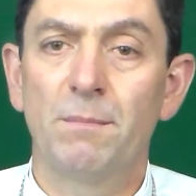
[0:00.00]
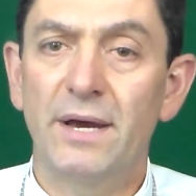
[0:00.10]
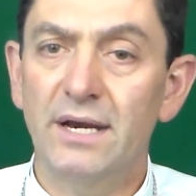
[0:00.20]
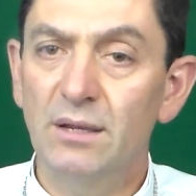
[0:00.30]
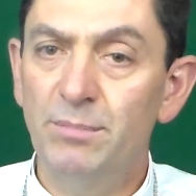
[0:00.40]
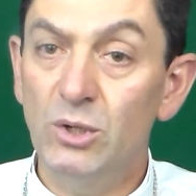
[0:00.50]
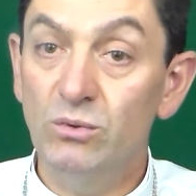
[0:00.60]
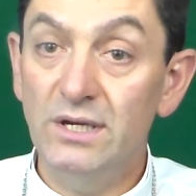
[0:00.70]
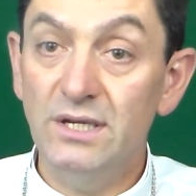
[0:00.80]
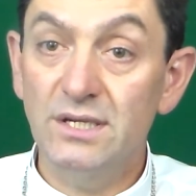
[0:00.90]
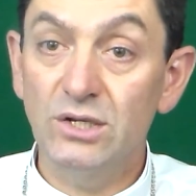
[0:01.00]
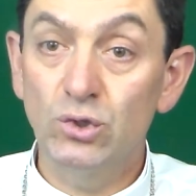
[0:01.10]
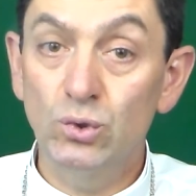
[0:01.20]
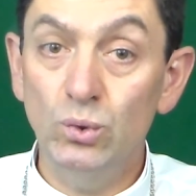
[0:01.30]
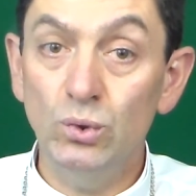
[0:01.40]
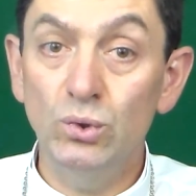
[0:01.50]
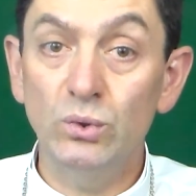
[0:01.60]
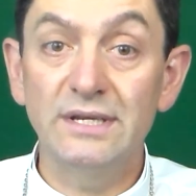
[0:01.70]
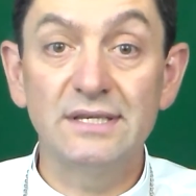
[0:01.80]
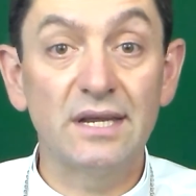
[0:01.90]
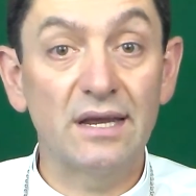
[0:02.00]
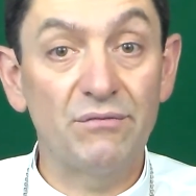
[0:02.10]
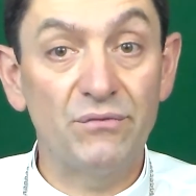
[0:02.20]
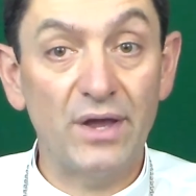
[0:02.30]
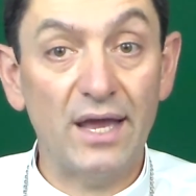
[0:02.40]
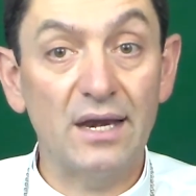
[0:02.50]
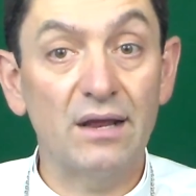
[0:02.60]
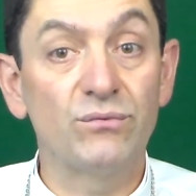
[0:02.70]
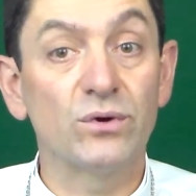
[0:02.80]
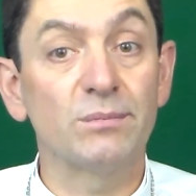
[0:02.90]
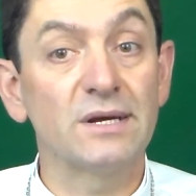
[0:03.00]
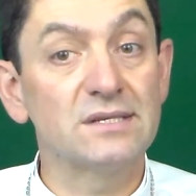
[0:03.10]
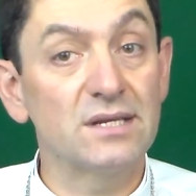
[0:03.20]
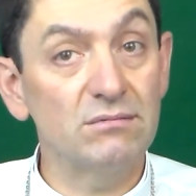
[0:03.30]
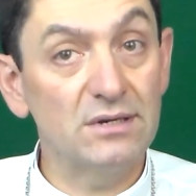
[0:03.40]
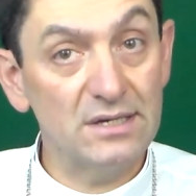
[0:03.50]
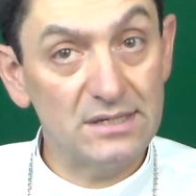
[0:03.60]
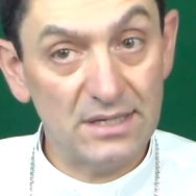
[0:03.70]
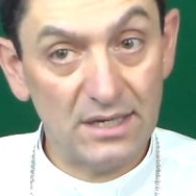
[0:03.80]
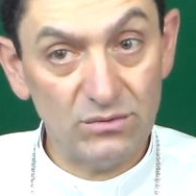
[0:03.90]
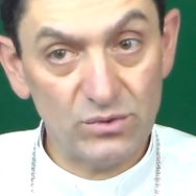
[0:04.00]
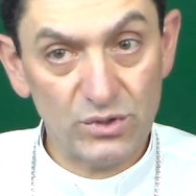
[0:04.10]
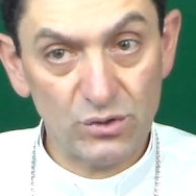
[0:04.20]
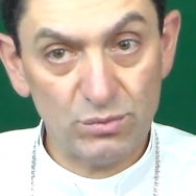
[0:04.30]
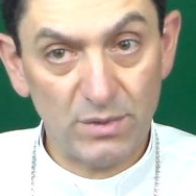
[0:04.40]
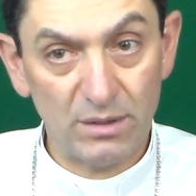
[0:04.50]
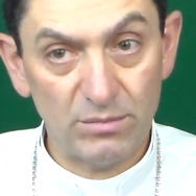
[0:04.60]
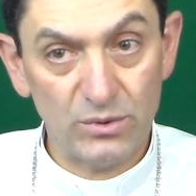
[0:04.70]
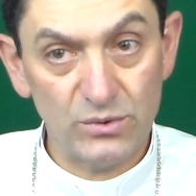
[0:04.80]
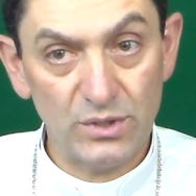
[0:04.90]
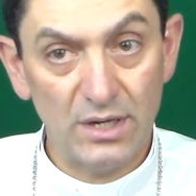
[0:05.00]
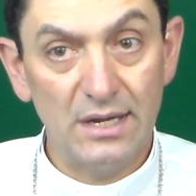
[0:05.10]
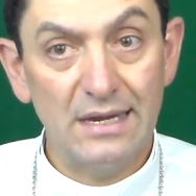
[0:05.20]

para que priorizem tudo que se refere à formação cristã dos seus membros